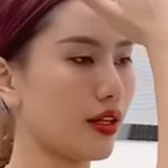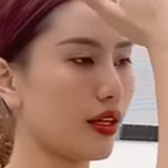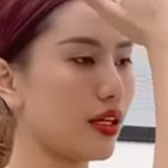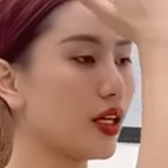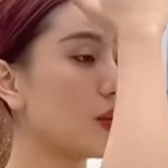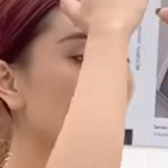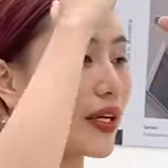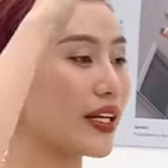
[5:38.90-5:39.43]

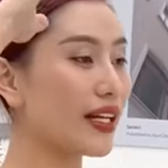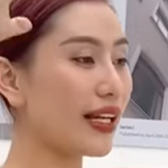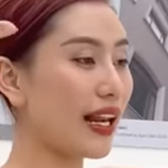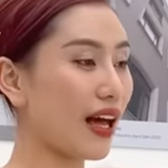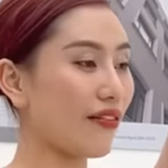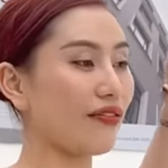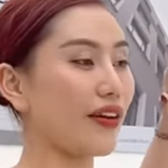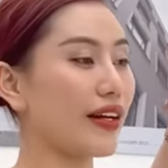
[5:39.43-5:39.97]
Lưu ý
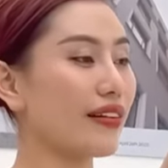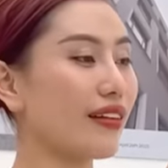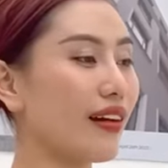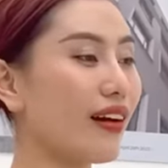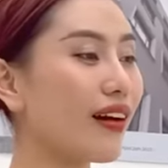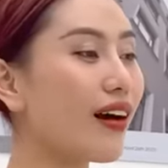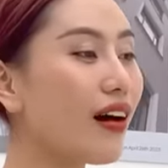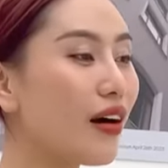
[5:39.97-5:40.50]
là phần
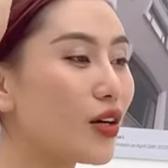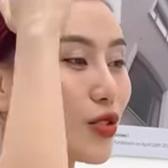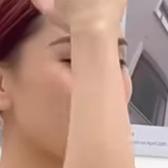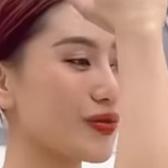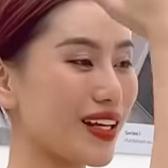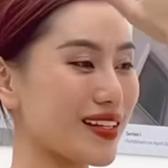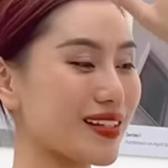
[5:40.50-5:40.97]
cơ chúng ta